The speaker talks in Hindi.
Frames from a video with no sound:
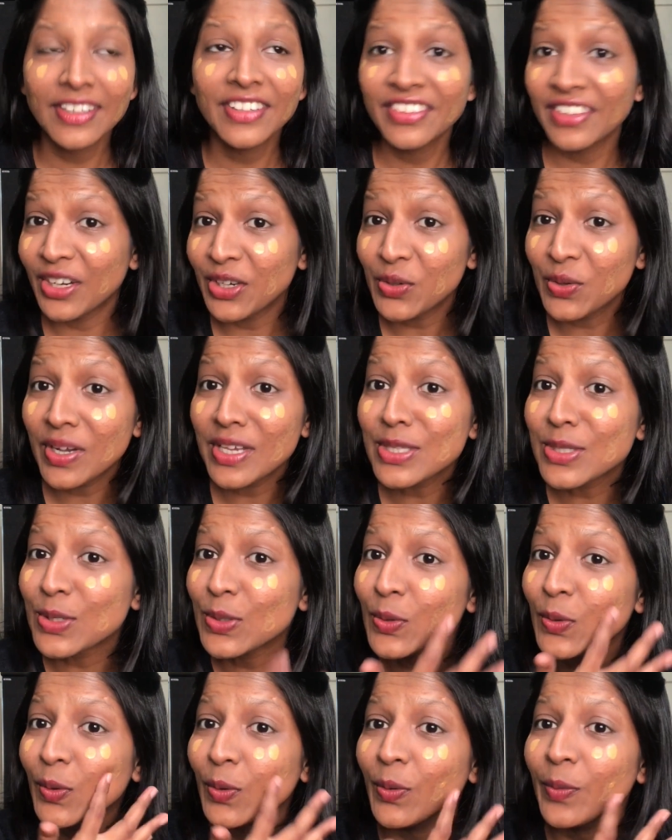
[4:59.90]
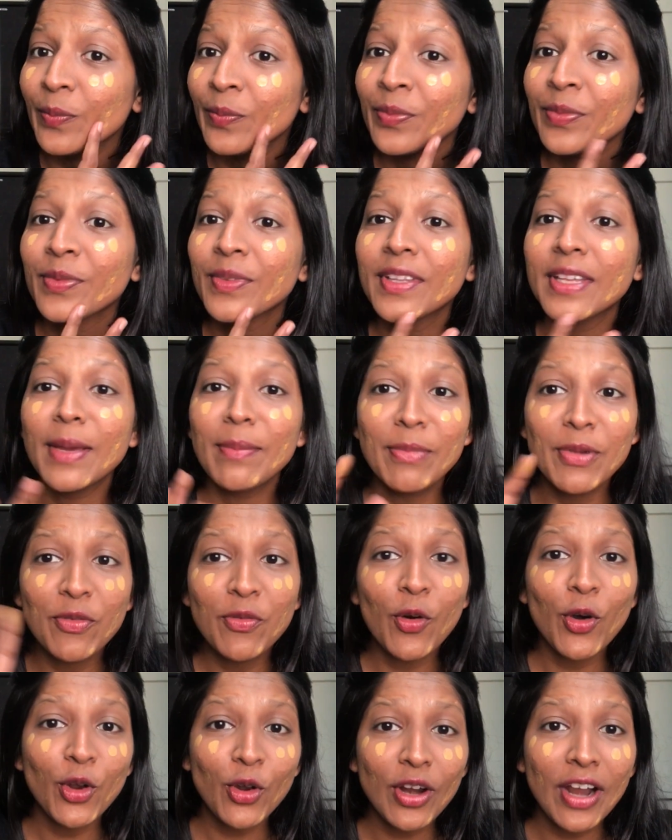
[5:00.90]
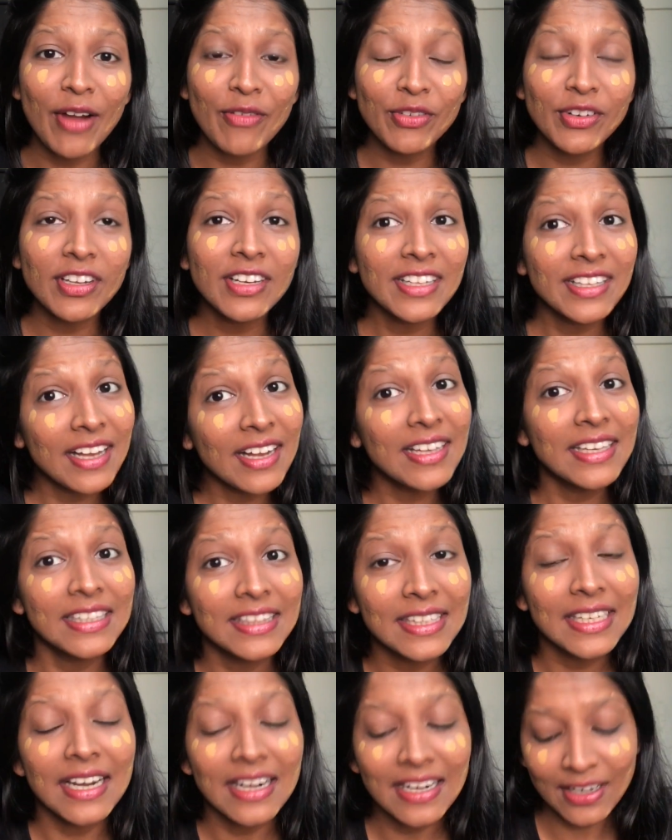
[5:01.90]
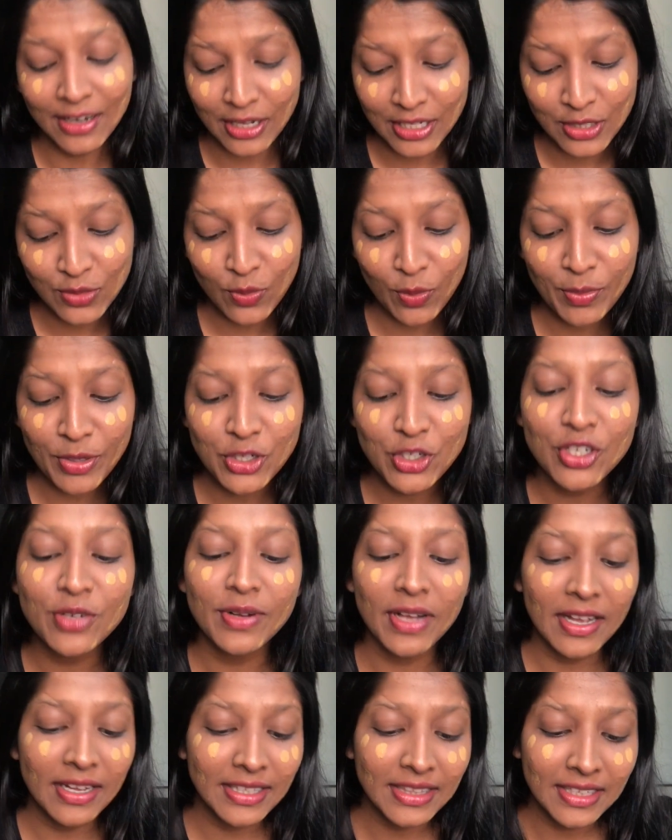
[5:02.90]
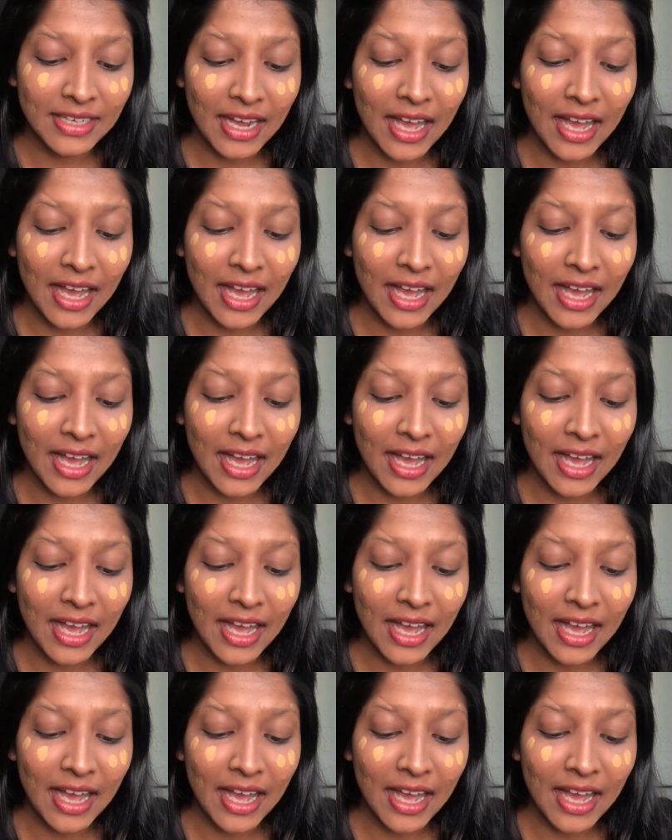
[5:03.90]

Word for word: बट यू गाइज नो ये बिफोर और आफ्टर का कितना ट्रांसफॉर्मेशन का कितना